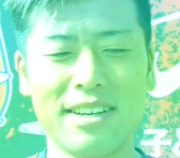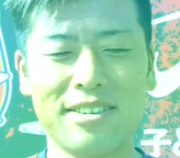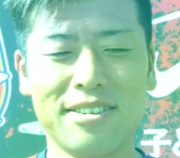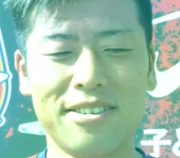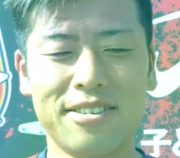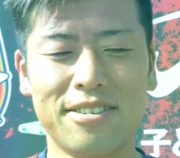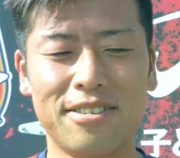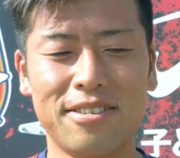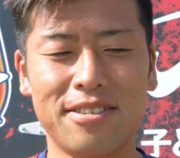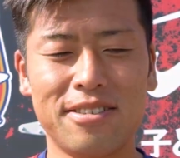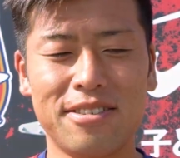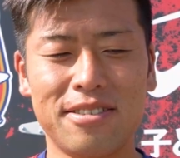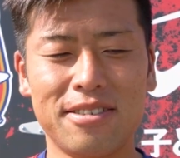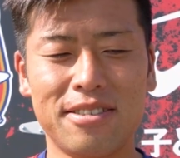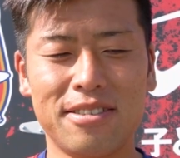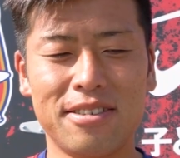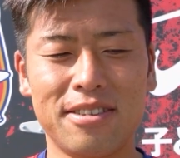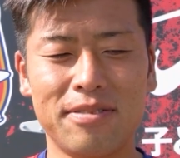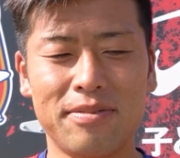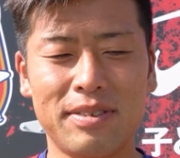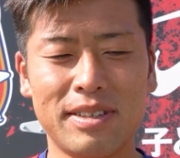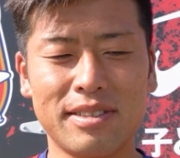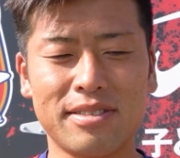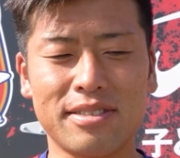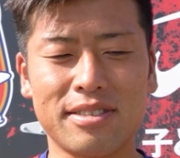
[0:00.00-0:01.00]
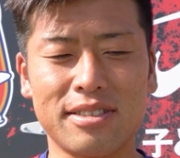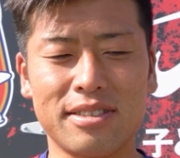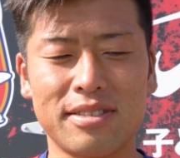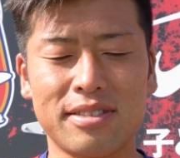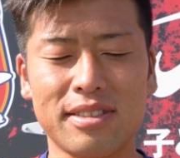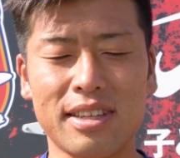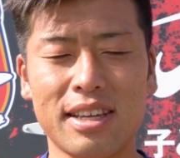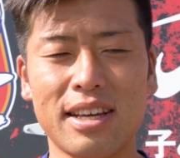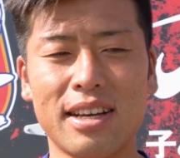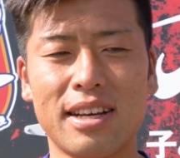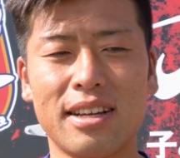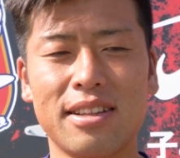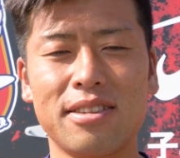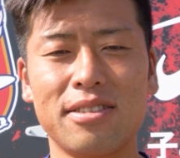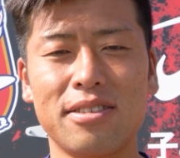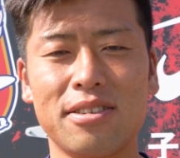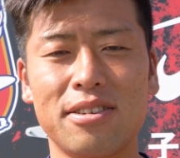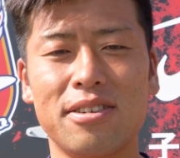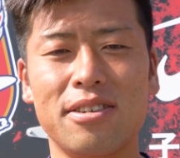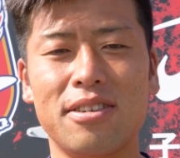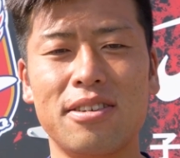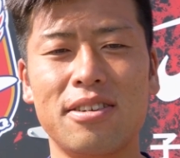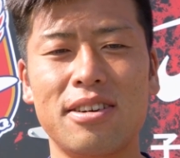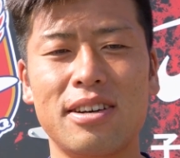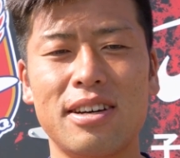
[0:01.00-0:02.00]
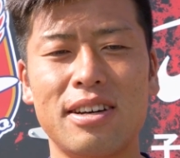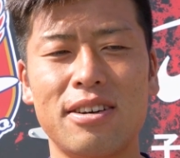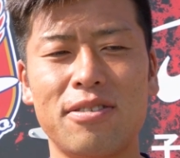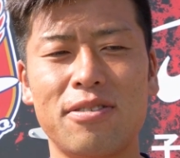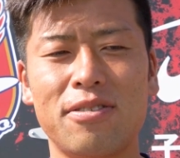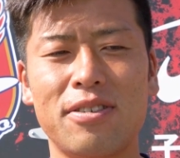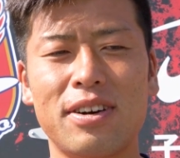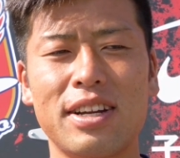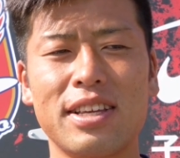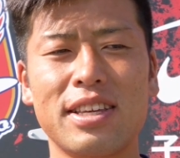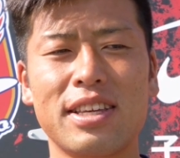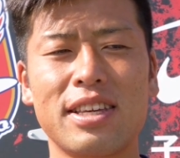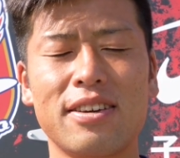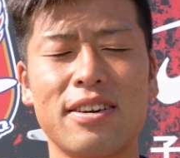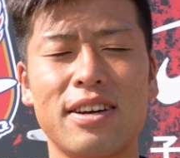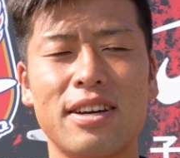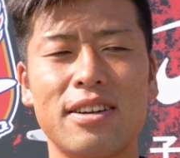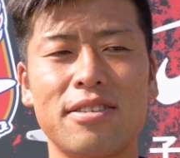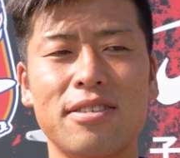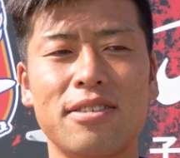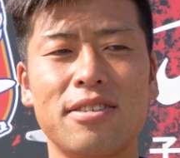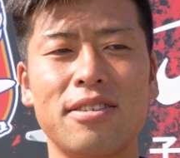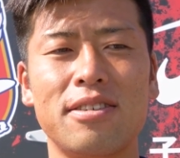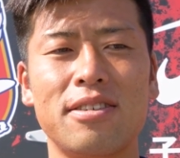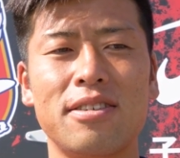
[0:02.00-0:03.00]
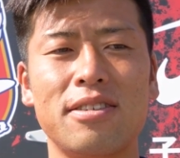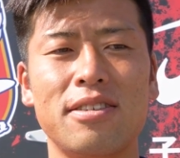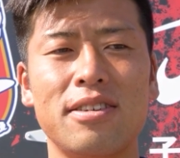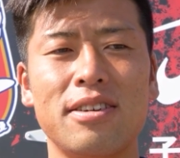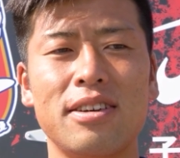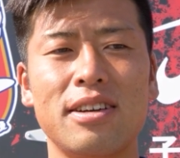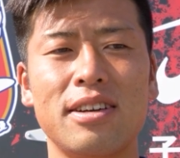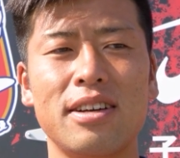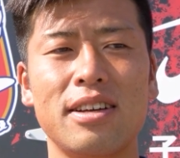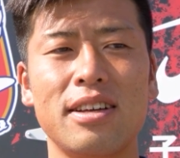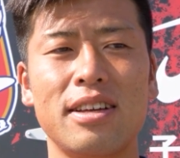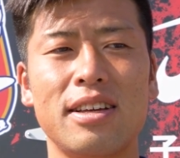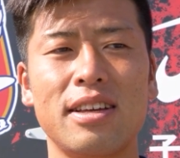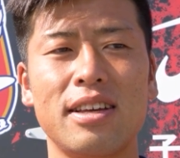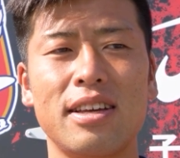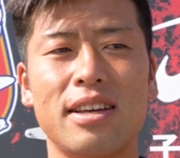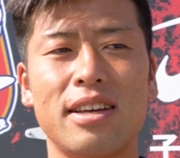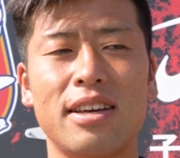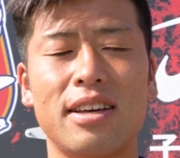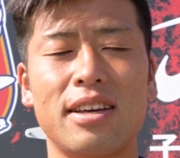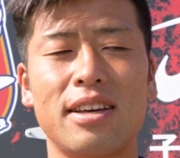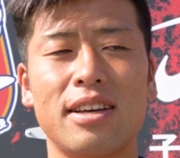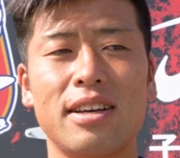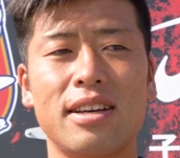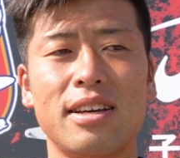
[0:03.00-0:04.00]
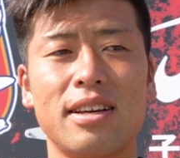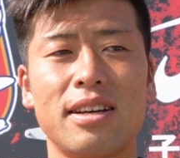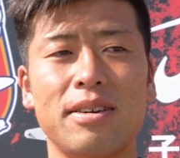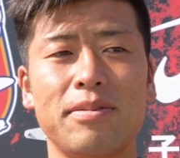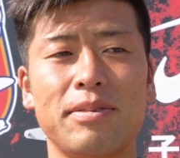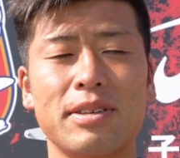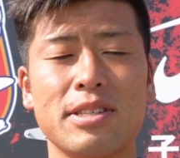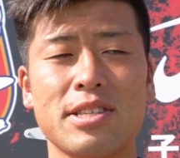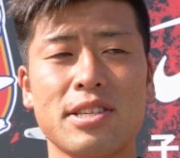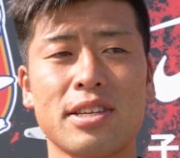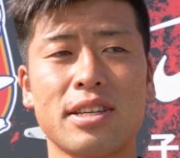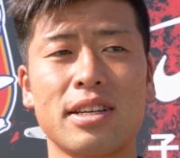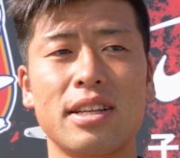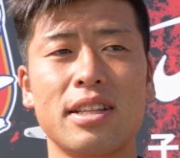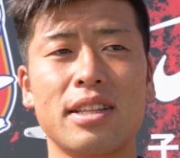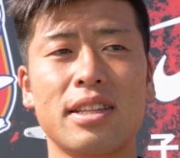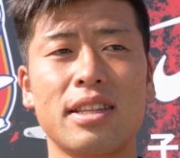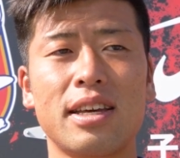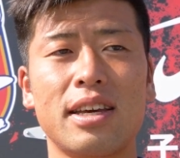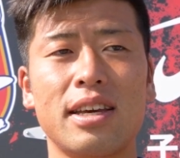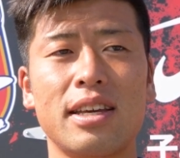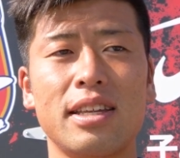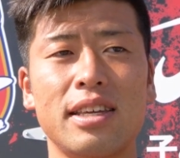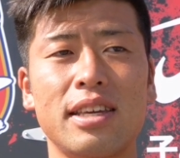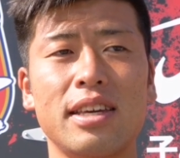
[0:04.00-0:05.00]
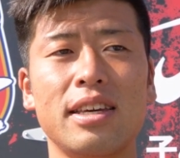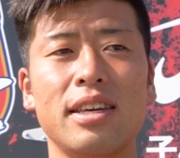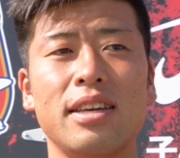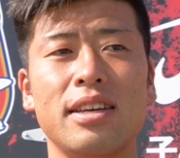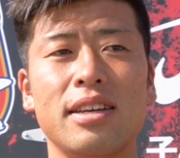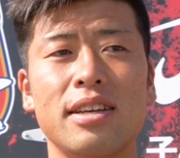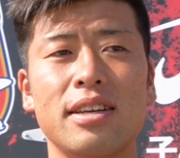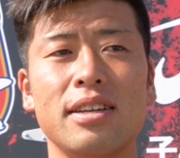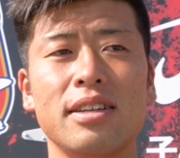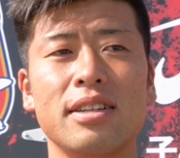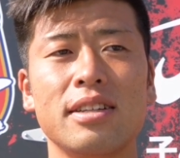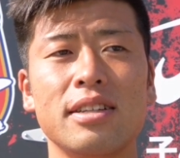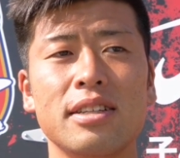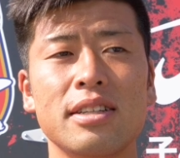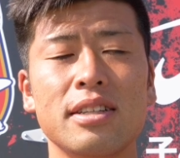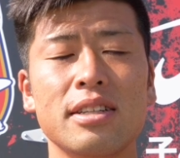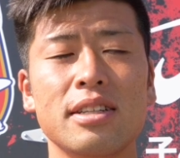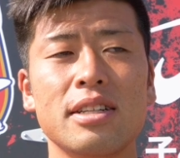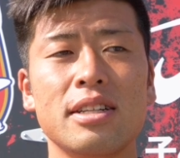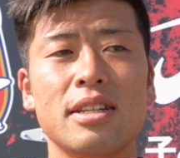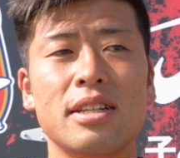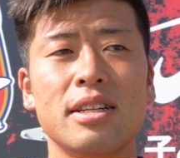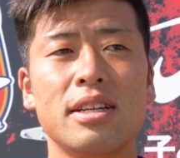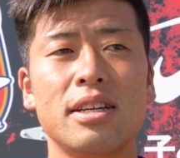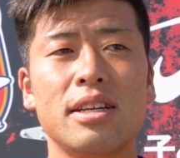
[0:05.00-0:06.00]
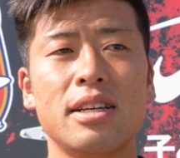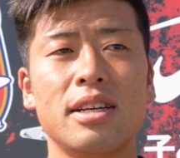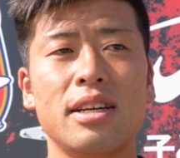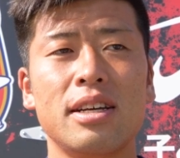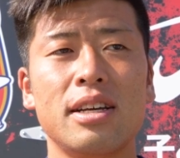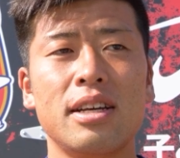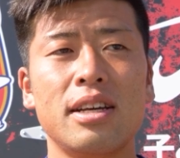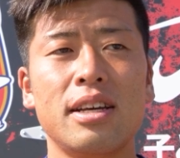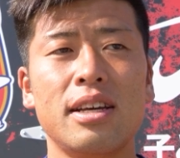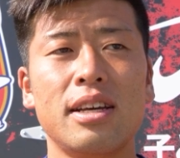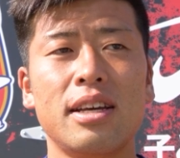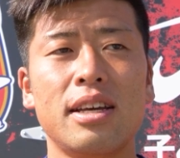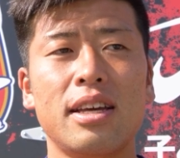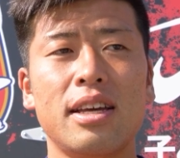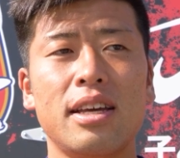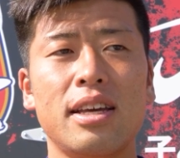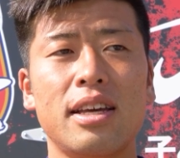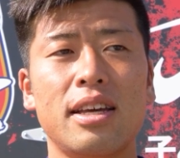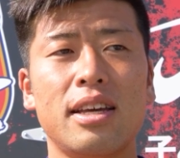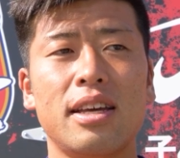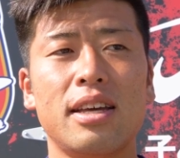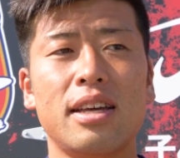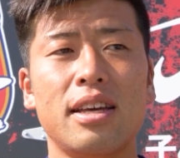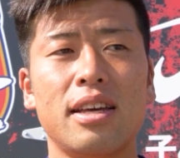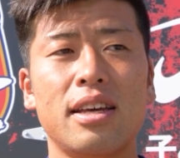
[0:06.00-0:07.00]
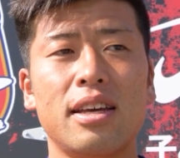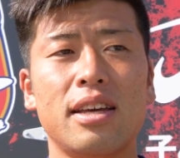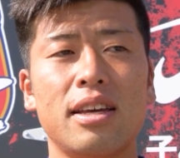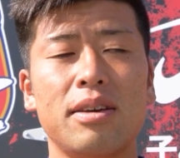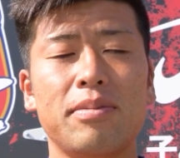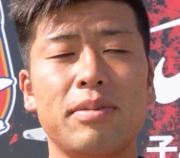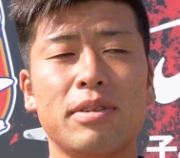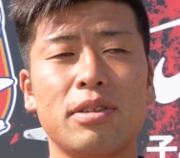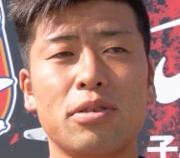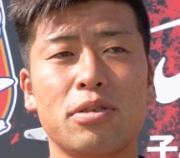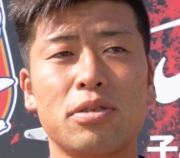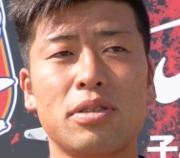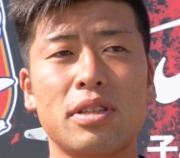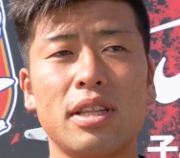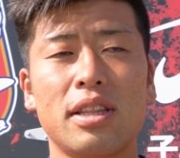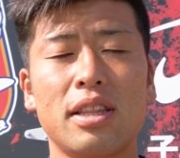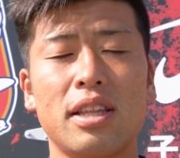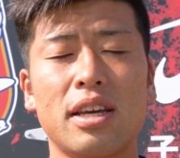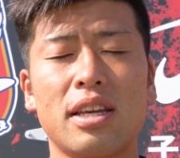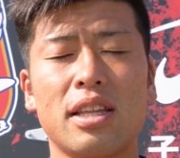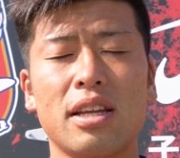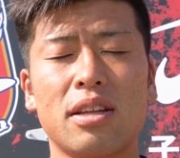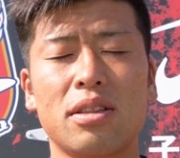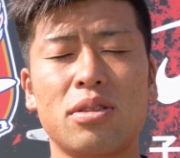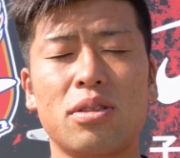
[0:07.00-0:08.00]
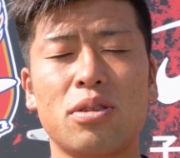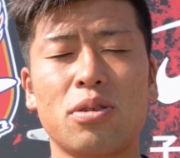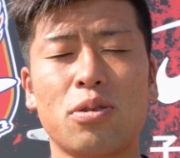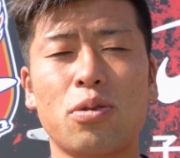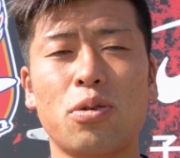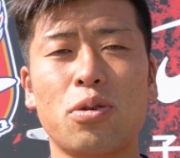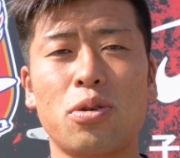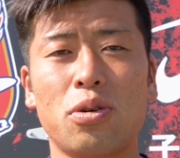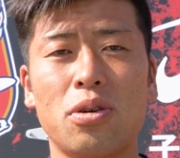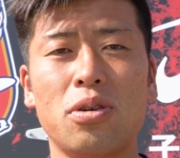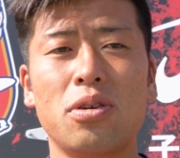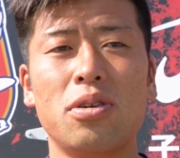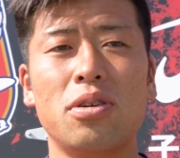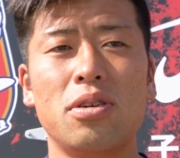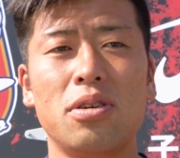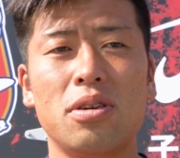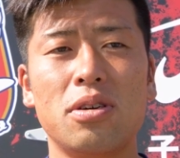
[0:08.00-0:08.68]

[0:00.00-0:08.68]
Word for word: ああのまず前半の終わり際の、えーまあ、時間帯に、えーまあ、得点できたところが、